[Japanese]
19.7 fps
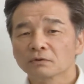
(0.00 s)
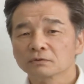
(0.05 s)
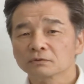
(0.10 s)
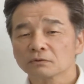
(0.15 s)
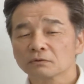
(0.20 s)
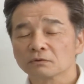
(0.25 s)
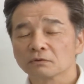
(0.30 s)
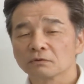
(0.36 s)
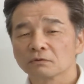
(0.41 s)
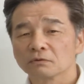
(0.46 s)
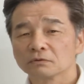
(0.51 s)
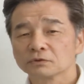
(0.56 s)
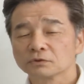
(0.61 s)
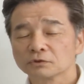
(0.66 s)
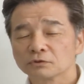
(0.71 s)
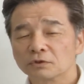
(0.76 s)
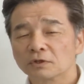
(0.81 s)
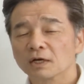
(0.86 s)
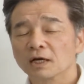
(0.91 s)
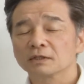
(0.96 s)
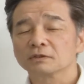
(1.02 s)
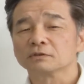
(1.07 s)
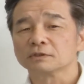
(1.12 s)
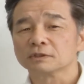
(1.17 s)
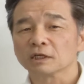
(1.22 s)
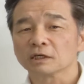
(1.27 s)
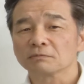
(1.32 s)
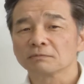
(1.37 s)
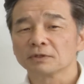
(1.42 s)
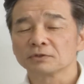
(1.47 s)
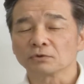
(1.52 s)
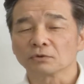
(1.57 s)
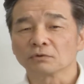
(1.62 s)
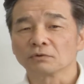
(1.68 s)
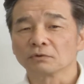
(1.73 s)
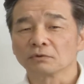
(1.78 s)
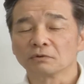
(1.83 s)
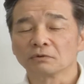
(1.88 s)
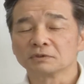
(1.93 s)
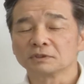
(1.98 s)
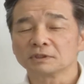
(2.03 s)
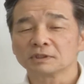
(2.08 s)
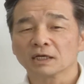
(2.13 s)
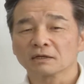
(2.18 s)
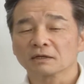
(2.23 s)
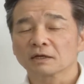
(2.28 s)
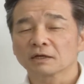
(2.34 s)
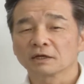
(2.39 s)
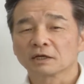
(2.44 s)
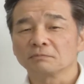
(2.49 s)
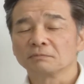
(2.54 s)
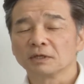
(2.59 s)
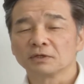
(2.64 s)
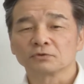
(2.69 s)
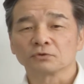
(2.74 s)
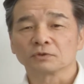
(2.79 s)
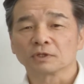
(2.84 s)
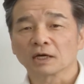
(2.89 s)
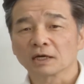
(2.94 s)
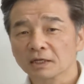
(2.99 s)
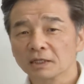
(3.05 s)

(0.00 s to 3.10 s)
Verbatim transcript: その重症区間の自宅免除自宅隔離免除だ